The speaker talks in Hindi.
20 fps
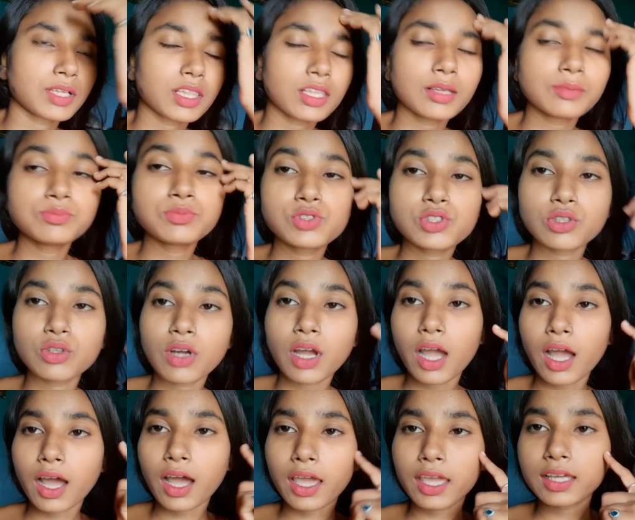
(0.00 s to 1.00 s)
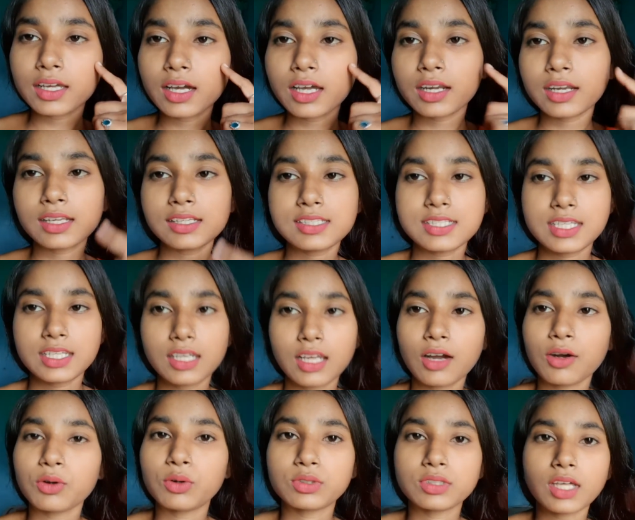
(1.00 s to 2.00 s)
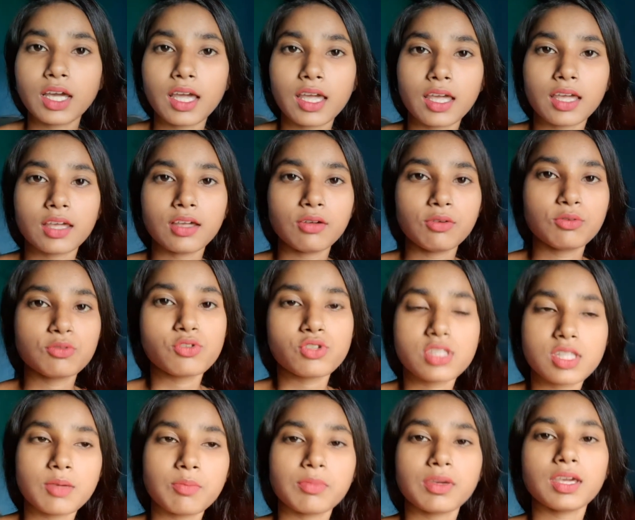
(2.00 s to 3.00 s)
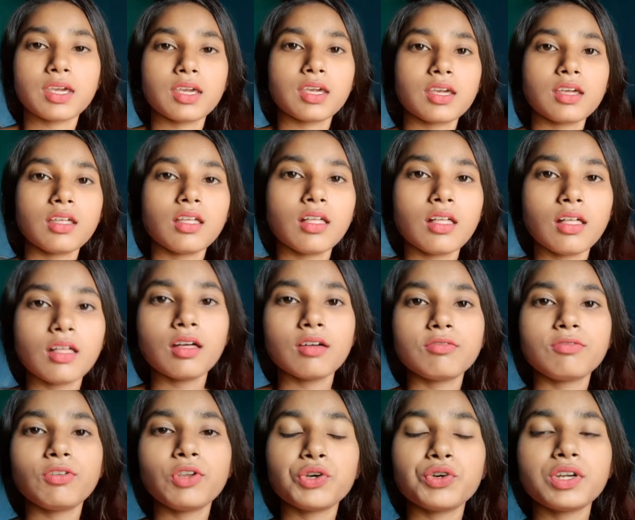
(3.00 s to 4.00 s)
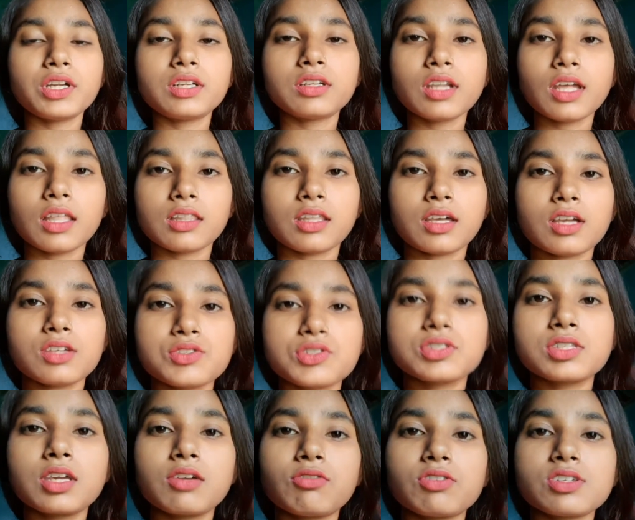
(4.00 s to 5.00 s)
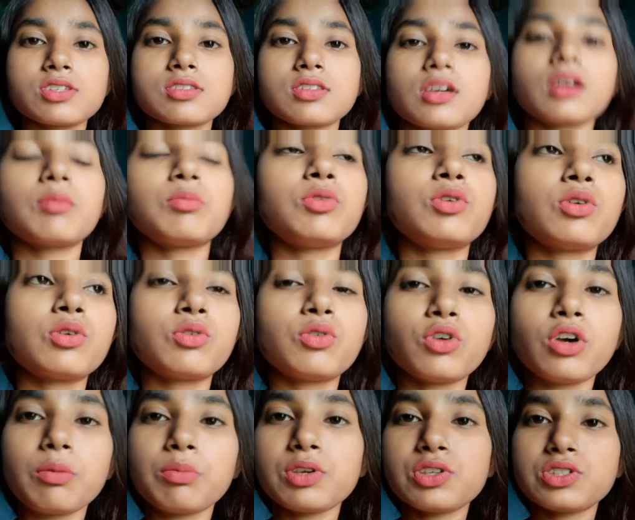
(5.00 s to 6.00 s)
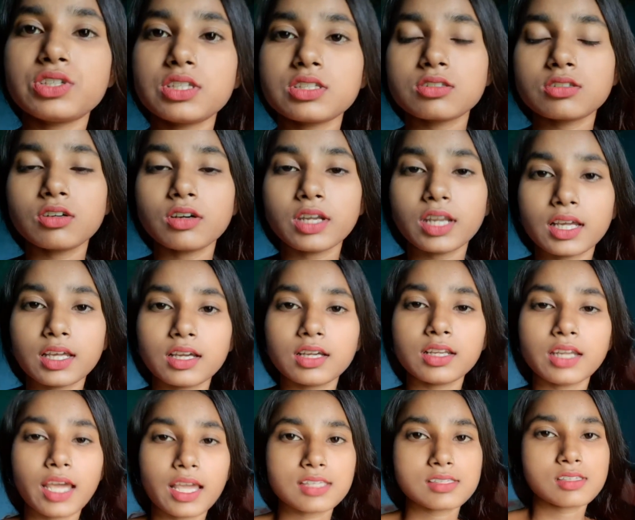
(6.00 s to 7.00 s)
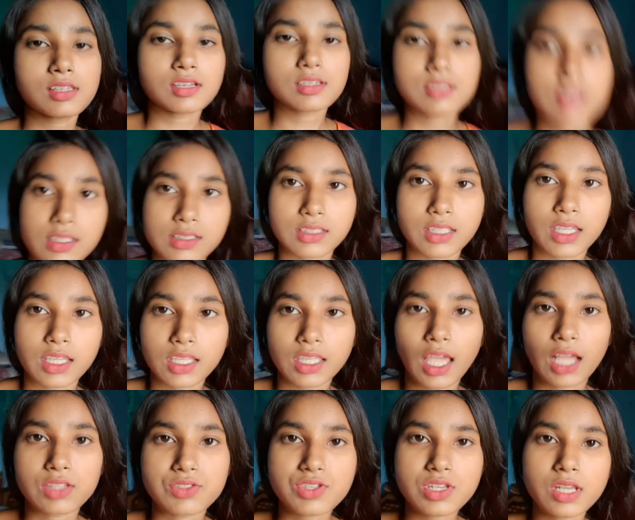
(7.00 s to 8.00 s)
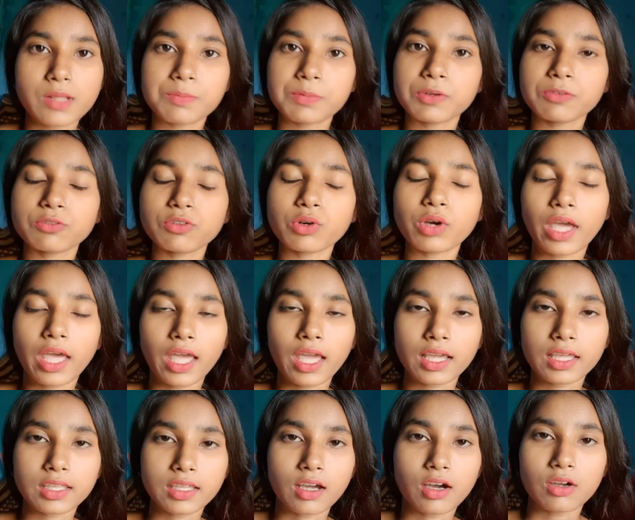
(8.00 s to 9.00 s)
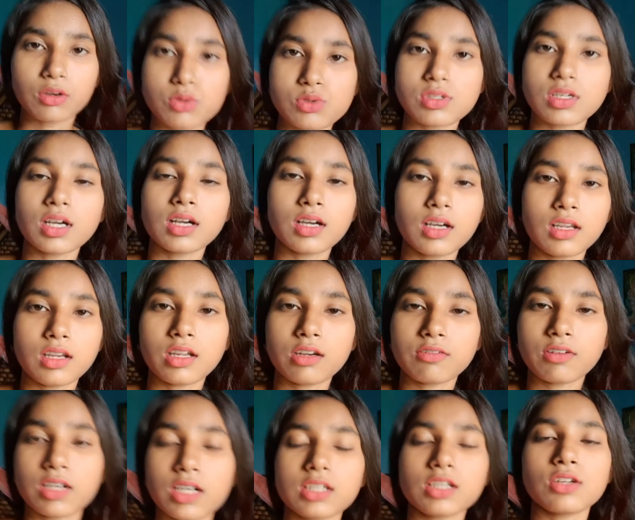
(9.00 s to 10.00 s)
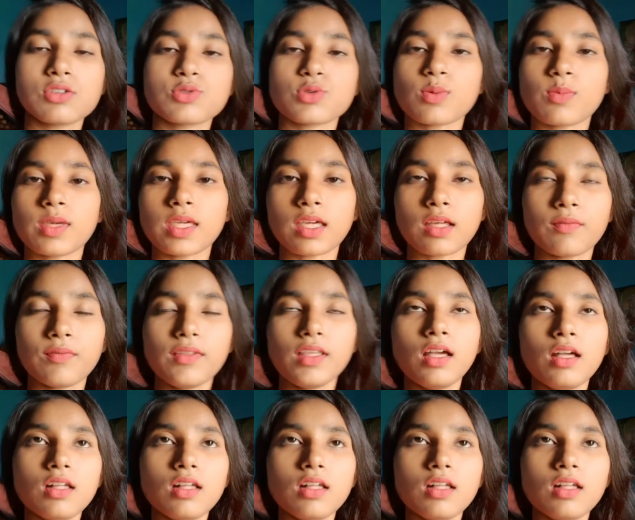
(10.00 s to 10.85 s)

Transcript: मतलब जो आई का रेटिना होता है उसी में फ्लूड रहता है जिसकी वजह से हम लोग कोई भी चीज़ को रिकग्नाइज कर सकते हैं कि एक्चुअली में वो है क्या और उसका कलर वगैरह जो भी है